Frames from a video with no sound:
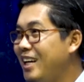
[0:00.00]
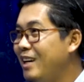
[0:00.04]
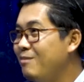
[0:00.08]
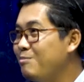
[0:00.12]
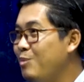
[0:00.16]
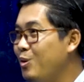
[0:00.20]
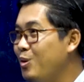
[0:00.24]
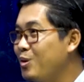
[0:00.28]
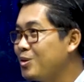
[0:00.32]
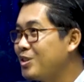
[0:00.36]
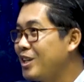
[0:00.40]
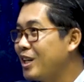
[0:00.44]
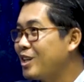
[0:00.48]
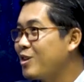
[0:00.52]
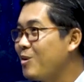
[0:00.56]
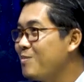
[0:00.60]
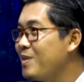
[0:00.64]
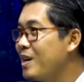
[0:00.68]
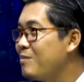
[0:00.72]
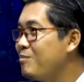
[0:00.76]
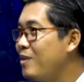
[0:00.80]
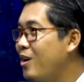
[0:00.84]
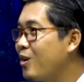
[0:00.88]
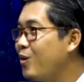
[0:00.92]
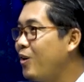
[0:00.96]
tên bố chết cùng
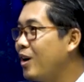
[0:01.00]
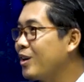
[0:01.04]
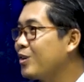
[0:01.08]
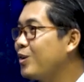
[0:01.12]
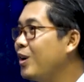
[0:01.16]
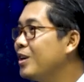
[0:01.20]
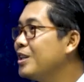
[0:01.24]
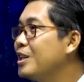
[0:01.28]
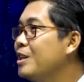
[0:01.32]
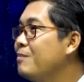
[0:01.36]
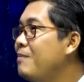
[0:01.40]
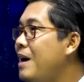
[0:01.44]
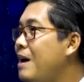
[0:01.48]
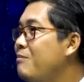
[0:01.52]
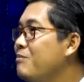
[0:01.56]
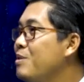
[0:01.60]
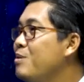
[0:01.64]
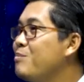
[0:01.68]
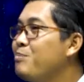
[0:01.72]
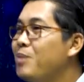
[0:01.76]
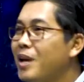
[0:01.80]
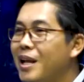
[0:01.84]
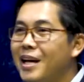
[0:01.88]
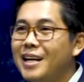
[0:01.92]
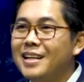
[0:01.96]
đất bao quát còn thứ ba
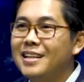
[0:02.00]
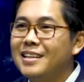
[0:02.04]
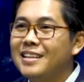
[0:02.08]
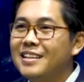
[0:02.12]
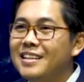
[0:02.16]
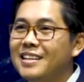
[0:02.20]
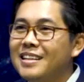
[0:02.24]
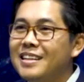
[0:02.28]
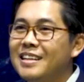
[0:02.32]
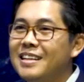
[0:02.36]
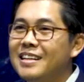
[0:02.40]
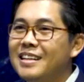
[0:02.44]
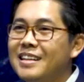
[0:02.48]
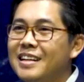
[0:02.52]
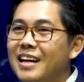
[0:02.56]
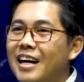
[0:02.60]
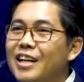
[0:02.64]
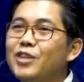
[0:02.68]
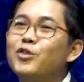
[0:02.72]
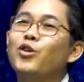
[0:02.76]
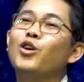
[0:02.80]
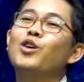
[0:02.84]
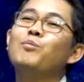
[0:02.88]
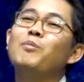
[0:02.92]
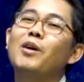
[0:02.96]
biếng plate,
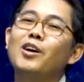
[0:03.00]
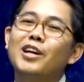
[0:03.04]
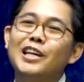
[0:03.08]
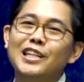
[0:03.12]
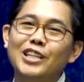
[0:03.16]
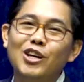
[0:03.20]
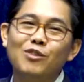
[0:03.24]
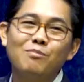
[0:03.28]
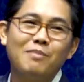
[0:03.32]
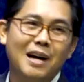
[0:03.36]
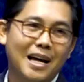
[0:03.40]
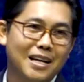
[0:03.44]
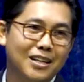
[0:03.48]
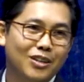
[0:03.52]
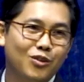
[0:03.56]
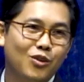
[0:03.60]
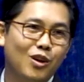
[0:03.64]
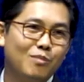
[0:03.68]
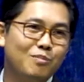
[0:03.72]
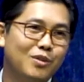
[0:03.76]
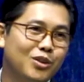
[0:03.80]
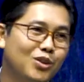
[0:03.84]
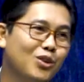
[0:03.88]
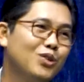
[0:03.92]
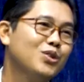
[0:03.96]
hay khối mò cái tàu bắt
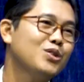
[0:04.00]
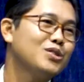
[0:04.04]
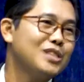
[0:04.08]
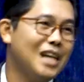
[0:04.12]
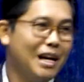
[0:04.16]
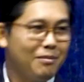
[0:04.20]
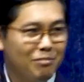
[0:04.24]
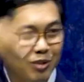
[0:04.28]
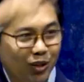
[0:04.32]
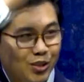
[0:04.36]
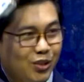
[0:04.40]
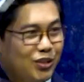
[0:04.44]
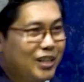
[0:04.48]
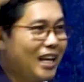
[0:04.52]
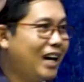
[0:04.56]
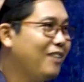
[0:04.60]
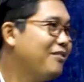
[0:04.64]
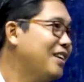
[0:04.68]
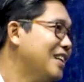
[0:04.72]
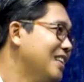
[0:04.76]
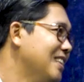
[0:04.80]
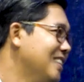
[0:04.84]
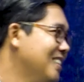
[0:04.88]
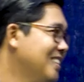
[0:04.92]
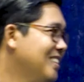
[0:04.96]
còn mà vô Joseph vô tàu tẹt
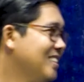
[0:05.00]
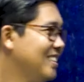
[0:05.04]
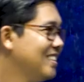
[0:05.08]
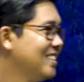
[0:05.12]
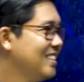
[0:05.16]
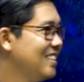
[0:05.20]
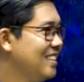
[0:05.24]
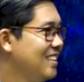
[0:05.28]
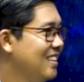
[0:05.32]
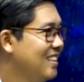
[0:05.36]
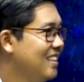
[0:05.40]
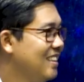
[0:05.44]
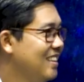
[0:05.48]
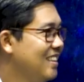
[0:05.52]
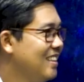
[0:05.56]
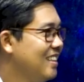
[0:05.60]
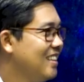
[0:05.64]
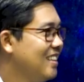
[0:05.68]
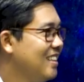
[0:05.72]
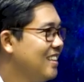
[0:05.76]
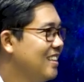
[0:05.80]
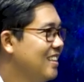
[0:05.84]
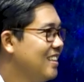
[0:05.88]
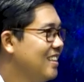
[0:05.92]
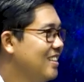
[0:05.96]
mình,
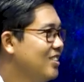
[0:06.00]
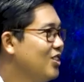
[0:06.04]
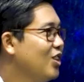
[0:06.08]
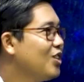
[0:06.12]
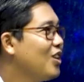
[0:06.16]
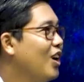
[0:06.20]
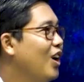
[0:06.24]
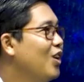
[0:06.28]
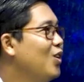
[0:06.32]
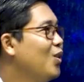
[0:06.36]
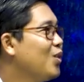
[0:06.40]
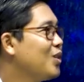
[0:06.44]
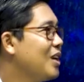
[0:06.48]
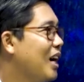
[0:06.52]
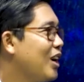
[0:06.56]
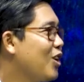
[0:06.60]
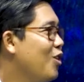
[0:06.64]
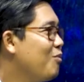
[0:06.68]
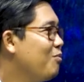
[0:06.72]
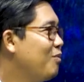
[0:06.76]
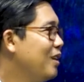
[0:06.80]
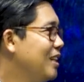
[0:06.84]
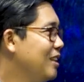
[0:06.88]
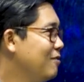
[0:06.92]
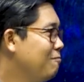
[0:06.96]
vô tàu lục giặc
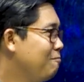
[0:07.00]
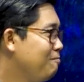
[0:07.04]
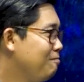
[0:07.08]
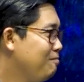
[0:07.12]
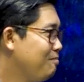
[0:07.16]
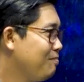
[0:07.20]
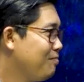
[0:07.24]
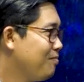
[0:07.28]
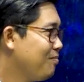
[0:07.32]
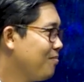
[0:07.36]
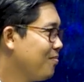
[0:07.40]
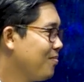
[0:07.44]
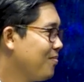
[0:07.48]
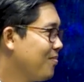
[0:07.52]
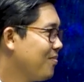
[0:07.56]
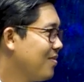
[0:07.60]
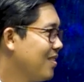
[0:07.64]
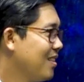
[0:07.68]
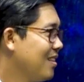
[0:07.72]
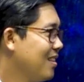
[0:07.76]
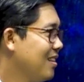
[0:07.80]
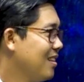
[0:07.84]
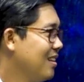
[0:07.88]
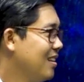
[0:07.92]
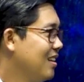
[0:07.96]
cọp mình,
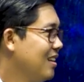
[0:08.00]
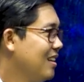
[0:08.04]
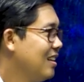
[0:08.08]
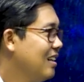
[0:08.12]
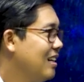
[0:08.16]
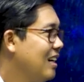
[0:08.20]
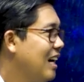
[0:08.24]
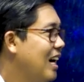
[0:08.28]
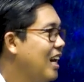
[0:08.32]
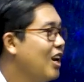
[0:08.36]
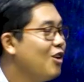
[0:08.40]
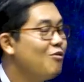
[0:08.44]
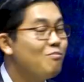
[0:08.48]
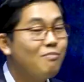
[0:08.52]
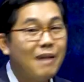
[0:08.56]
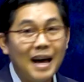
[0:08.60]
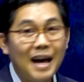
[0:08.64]
à lúc